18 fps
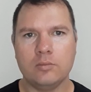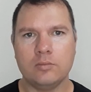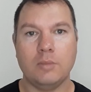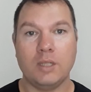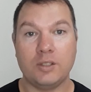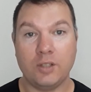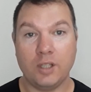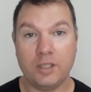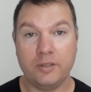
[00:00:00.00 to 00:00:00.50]

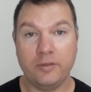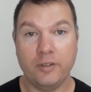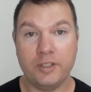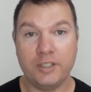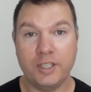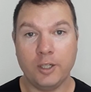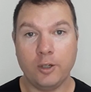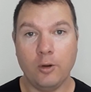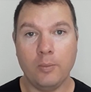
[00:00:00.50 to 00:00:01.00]
mas só se
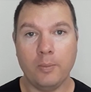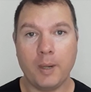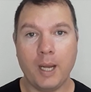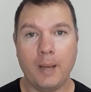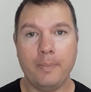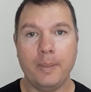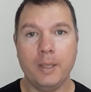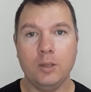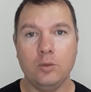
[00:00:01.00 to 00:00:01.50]
você
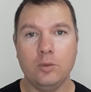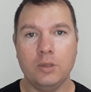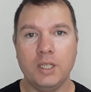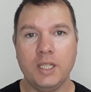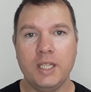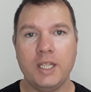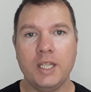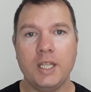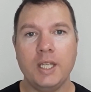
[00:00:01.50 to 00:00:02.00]
comprar pelo
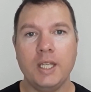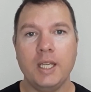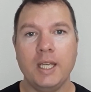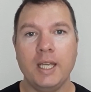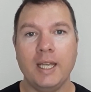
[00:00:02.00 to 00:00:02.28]
link